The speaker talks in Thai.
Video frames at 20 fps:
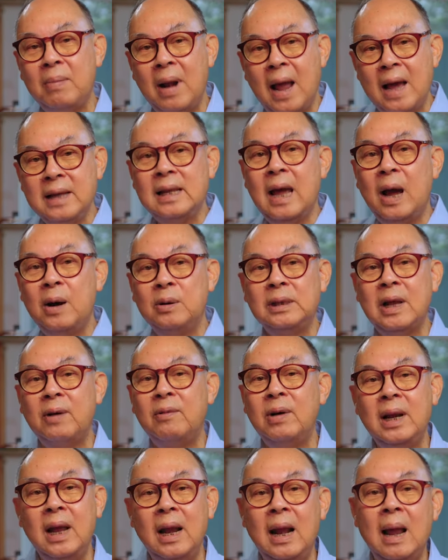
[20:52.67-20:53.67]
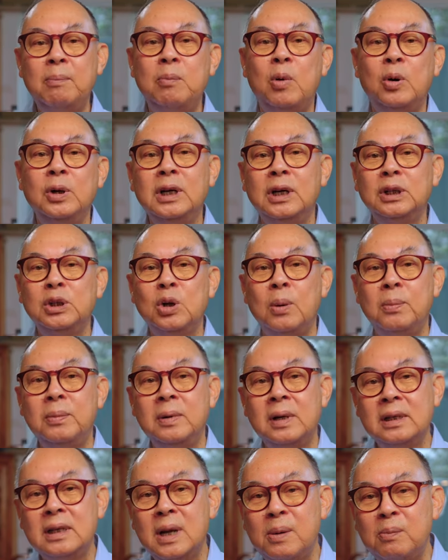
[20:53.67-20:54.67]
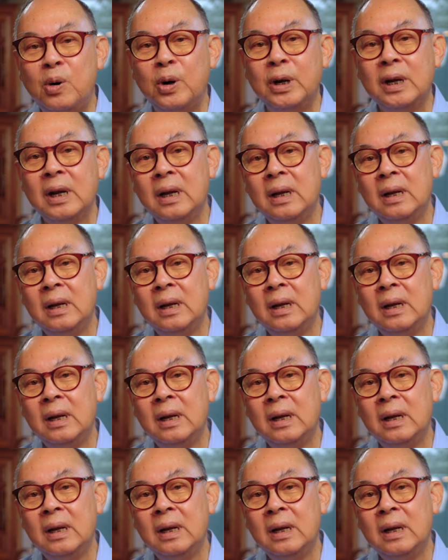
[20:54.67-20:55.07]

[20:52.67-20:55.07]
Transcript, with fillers: ปลายแถว แต่ว่าได้รับผลกระทบกันทั้งหมด